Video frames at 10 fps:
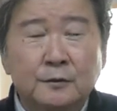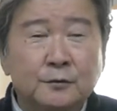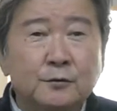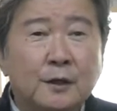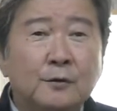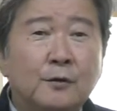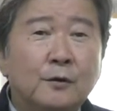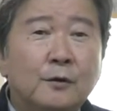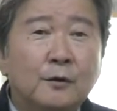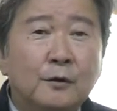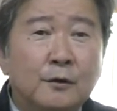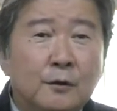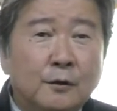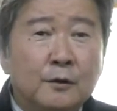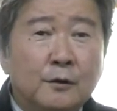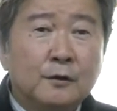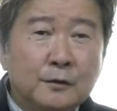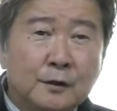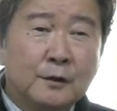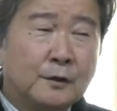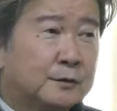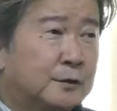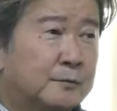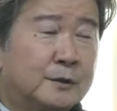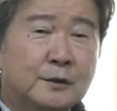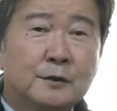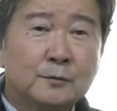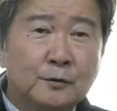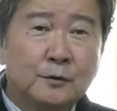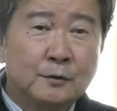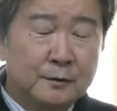とどうなんのね当たり前だけども